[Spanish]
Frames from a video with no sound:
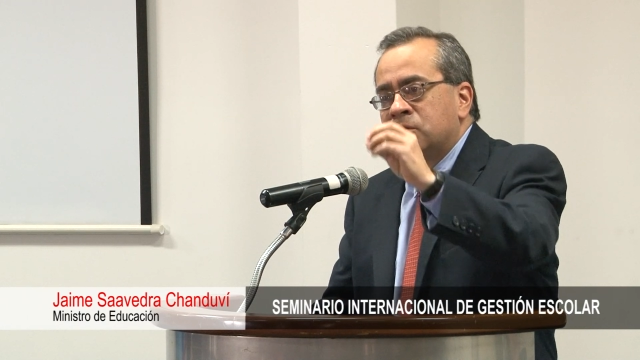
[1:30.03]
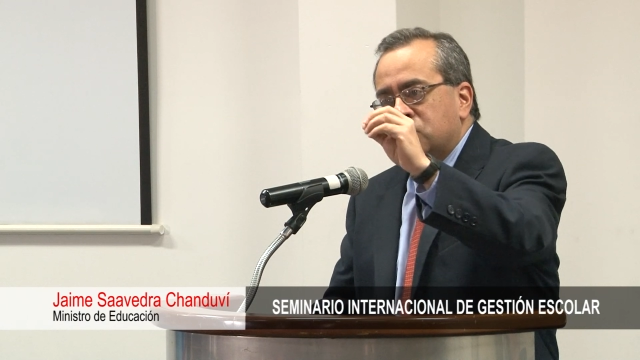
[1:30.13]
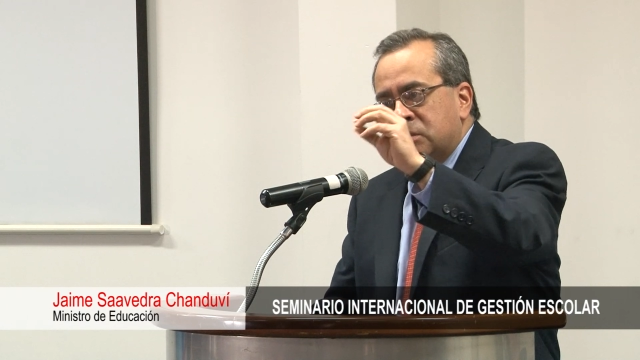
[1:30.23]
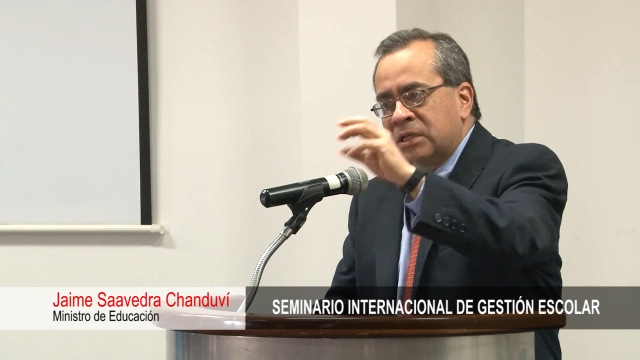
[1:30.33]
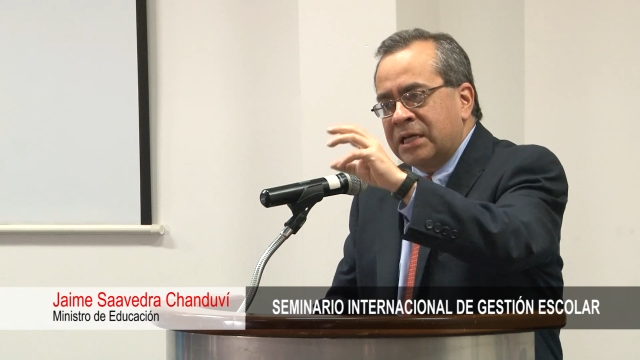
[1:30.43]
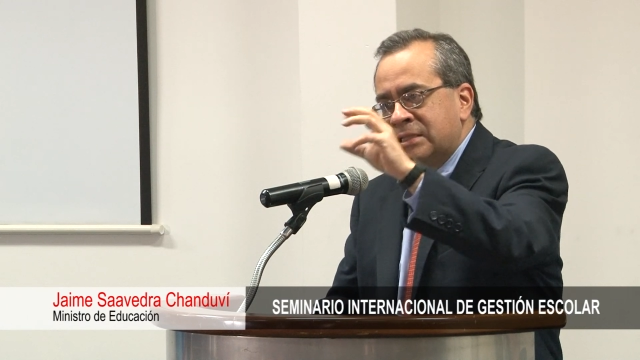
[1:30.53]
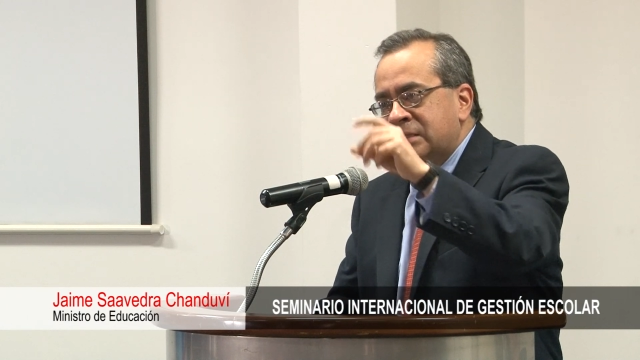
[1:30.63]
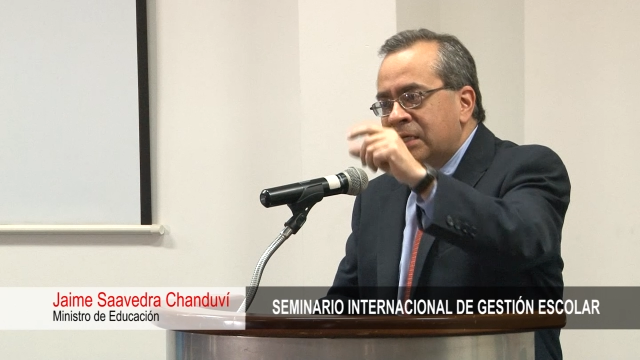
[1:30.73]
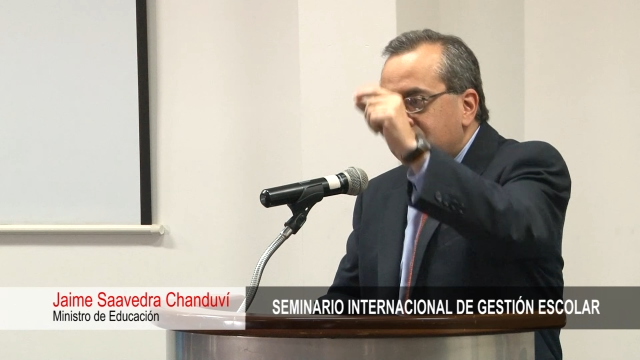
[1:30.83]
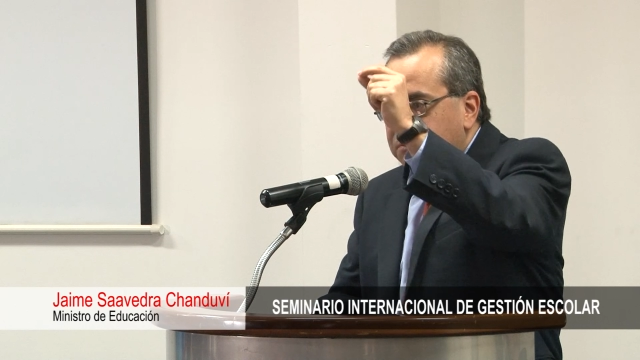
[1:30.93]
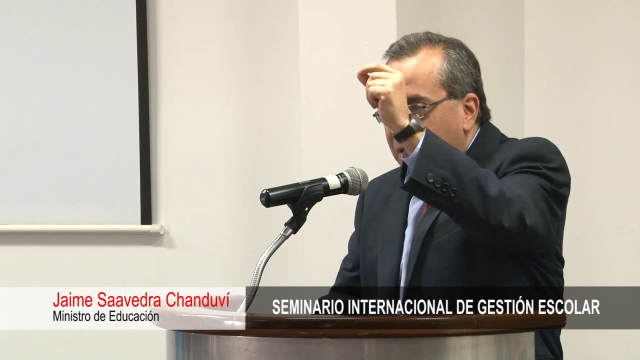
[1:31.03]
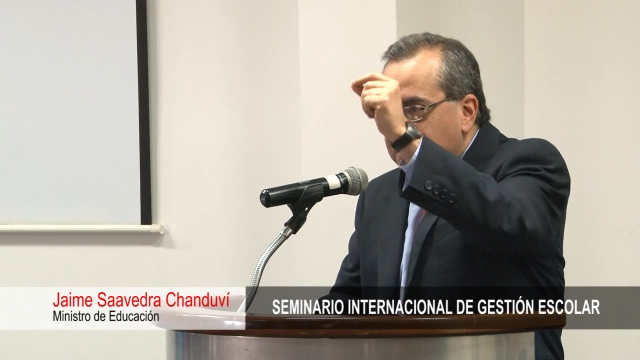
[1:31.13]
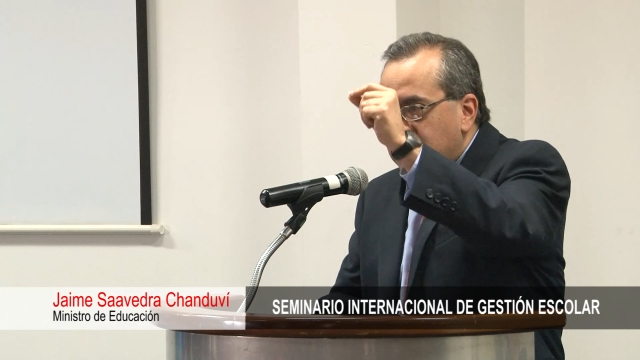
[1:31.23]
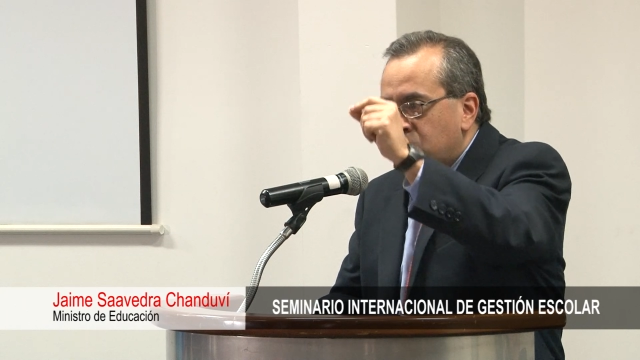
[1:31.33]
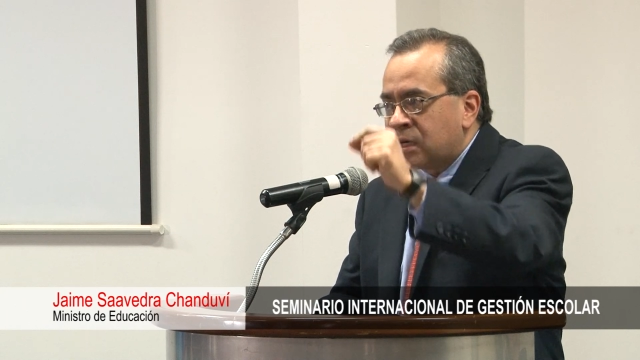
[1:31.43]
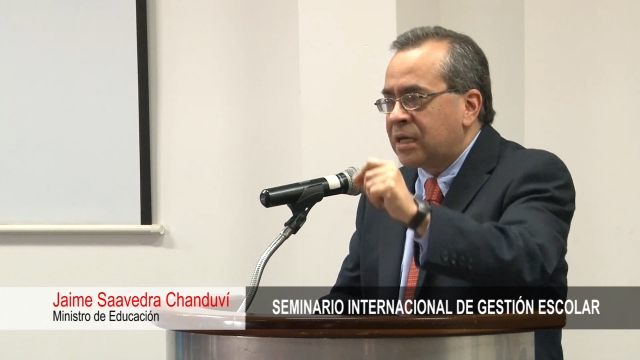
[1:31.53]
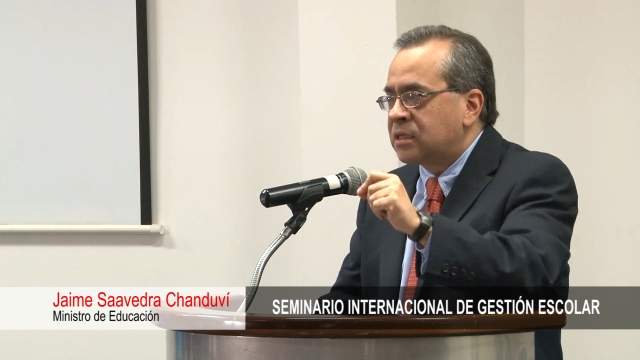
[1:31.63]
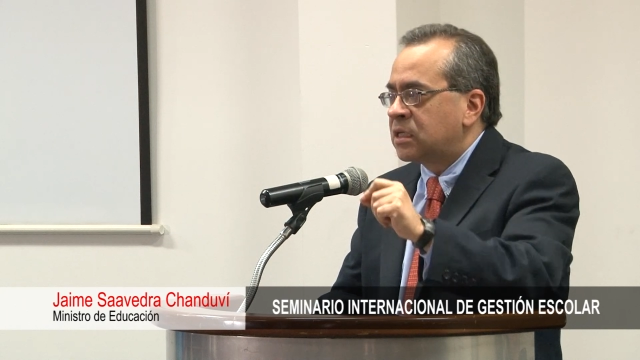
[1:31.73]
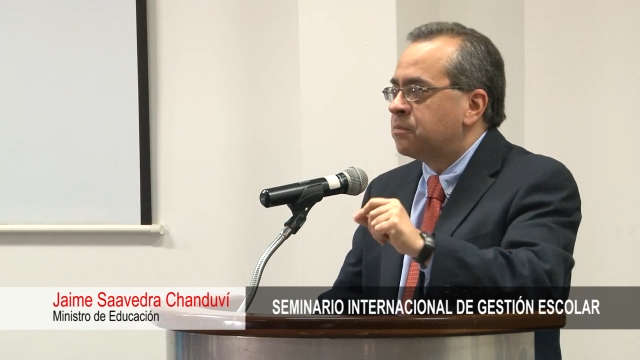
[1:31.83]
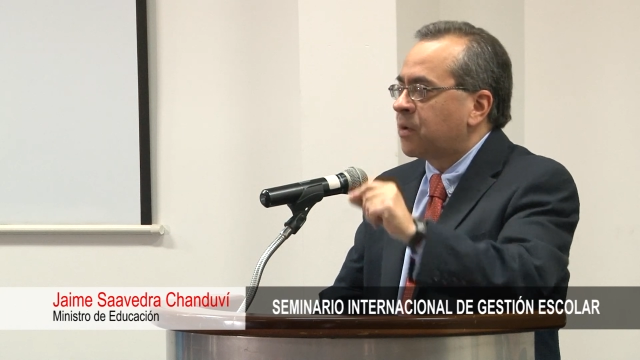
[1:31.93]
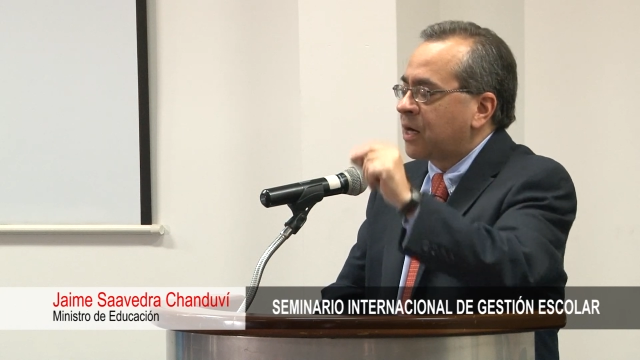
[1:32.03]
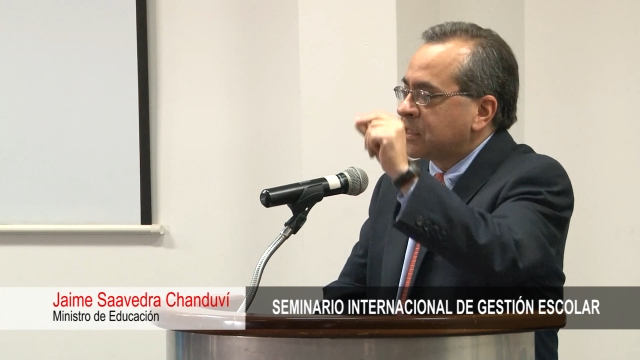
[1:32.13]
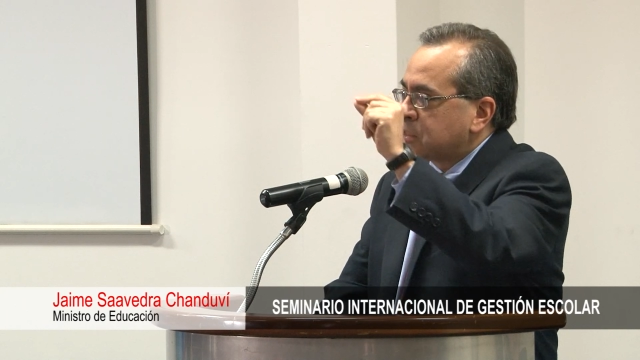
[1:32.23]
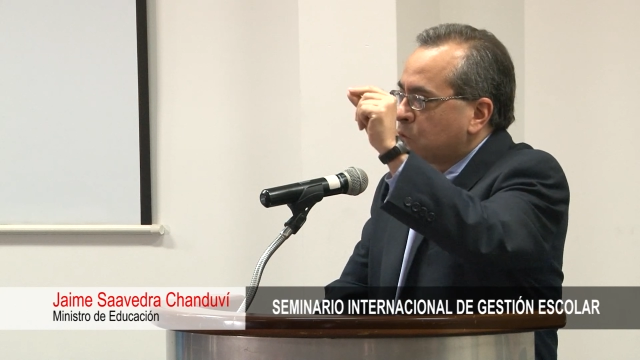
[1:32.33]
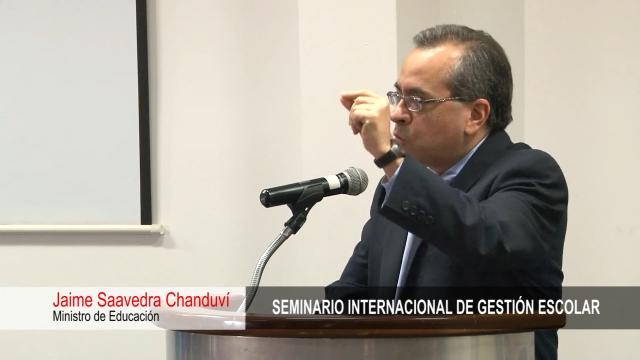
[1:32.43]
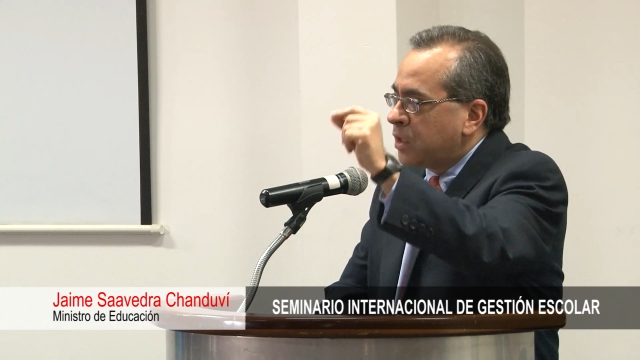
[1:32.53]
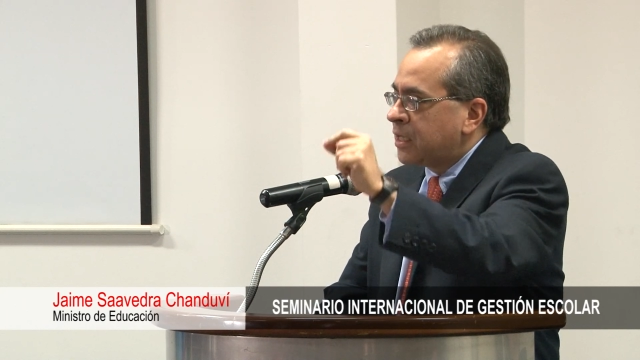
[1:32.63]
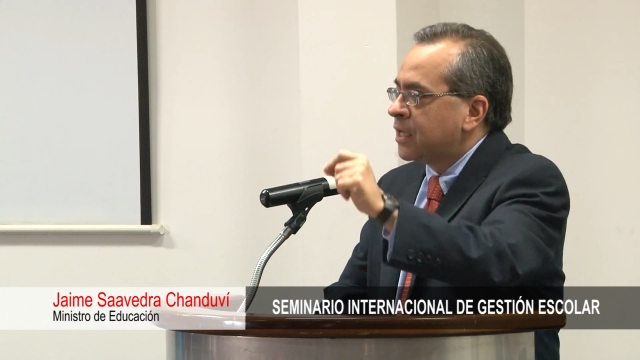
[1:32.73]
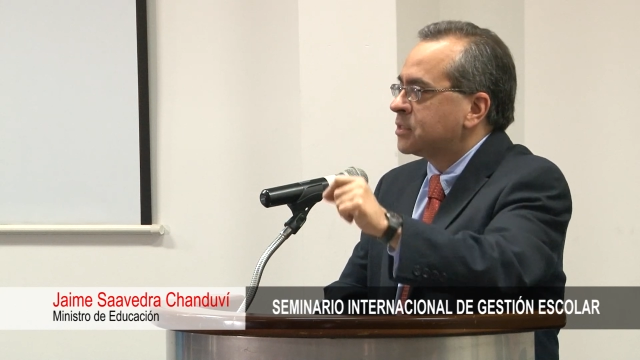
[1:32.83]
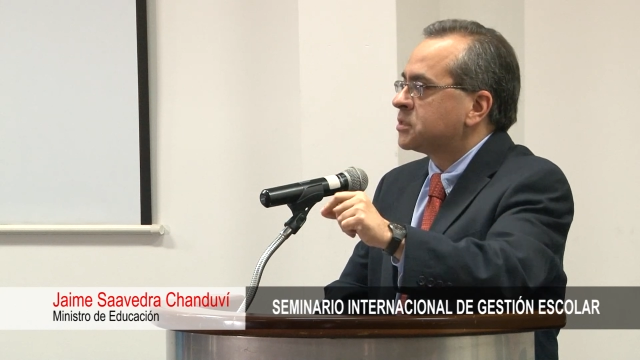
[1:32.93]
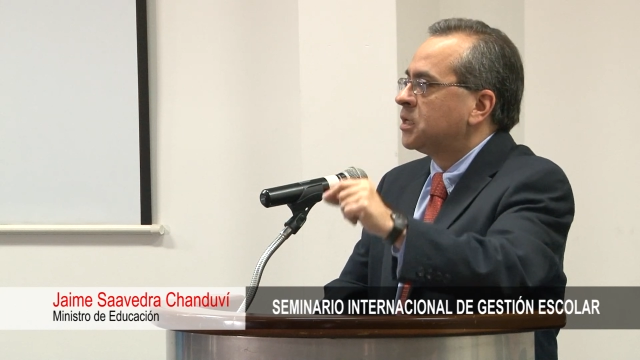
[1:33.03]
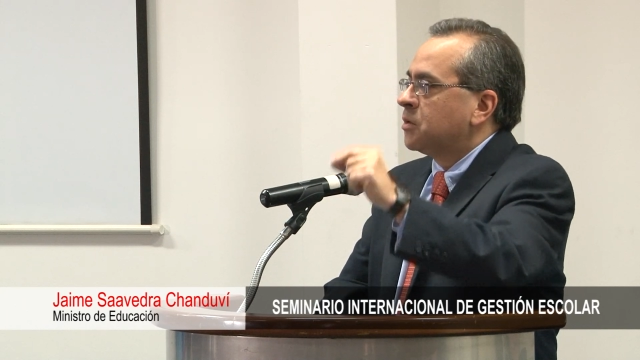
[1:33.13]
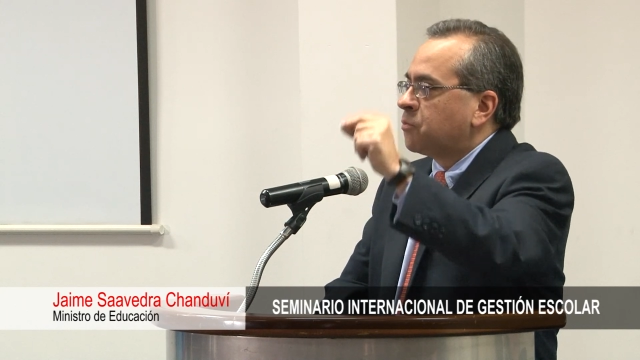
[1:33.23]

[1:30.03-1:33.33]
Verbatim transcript: entonces, este, va a haber un ranking para las escuelas